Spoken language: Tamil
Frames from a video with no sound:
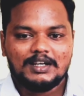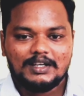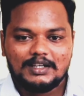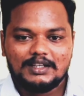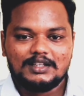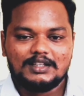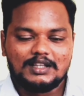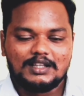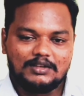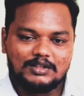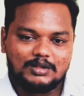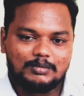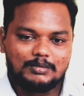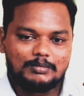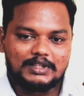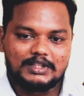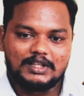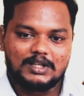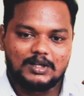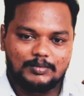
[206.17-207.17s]
இதுதான் வந்து
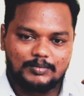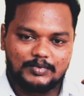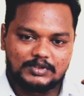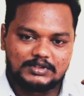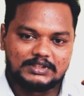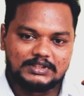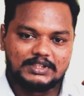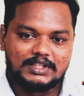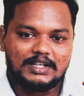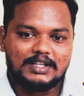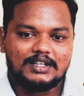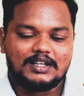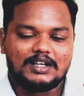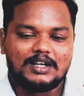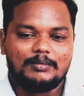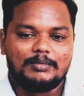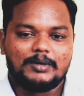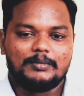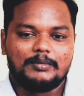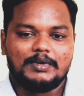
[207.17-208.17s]
பார்த்தீங்கன்னா ப்ரொசீஜர்
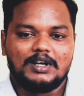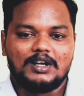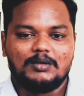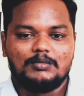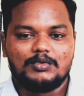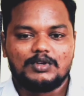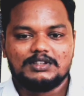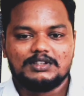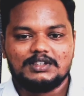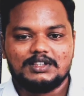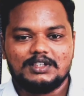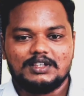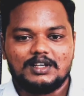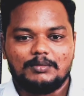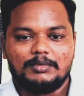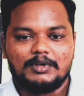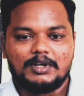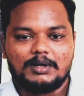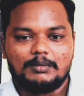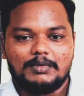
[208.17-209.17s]
இதுக்கப்புறம் எல்லாம்
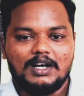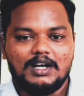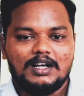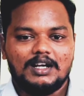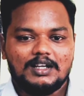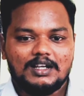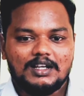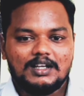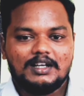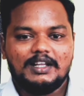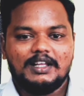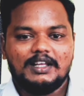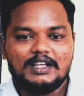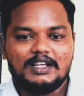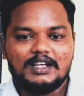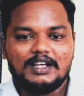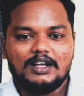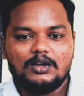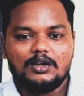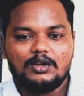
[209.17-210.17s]
முடிஞ்சதுக்கப்புறமா
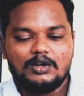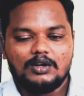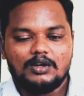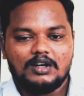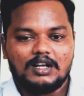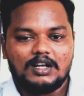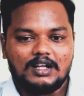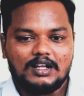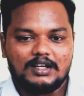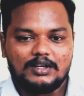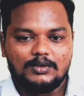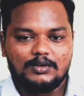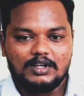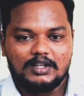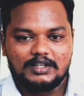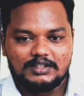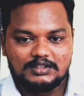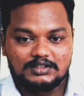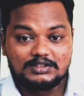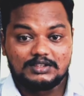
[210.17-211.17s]
நீங்கள் லோக்கல்
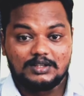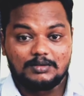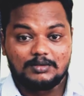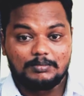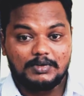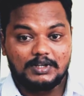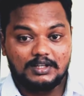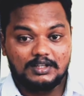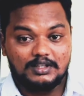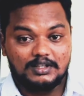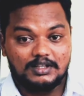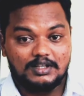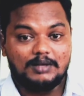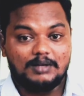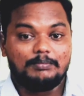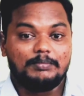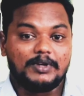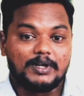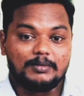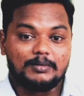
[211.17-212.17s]
ஆர்டிஓவில் ரிஜிஸ்டர் பண்ணதுக்கு
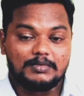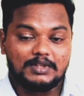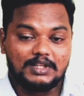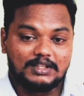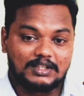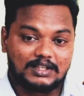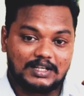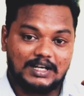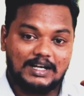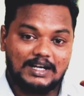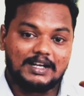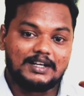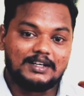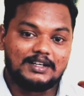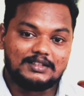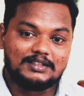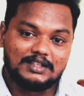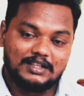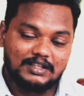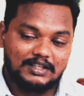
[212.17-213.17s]
அப்புறம் தான் அந்த காரை
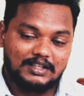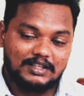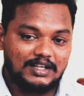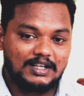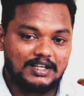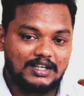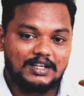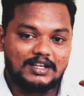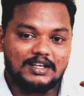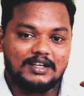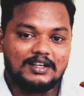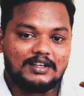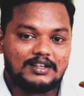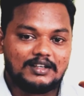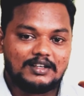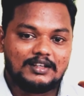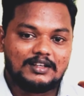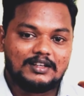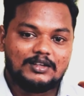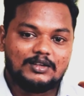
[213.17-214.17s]
எடுத்து நீங்கள்
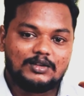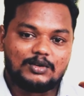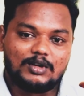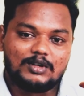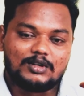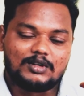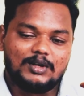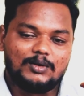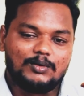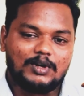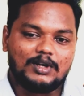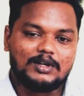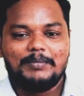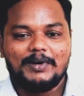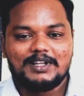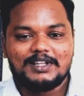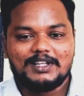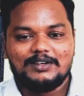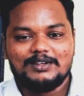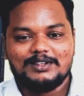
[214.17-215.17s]
ரோட்டில்
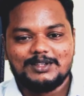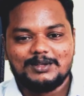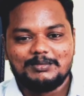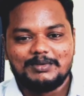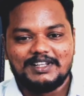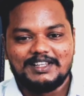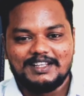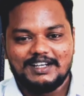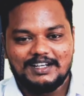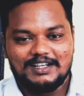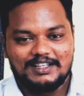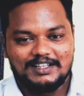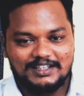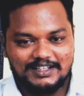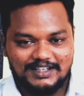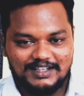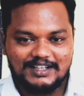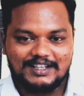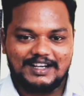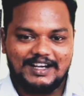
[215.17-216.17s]
ஓட்டம் தான் வந்து பார்த்தீங்கன்னா
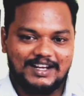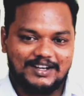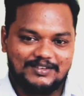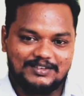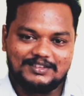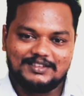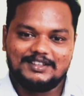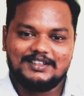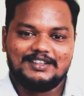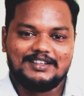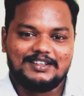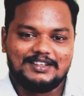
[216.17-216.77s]
நீங்கள் காரை வந்து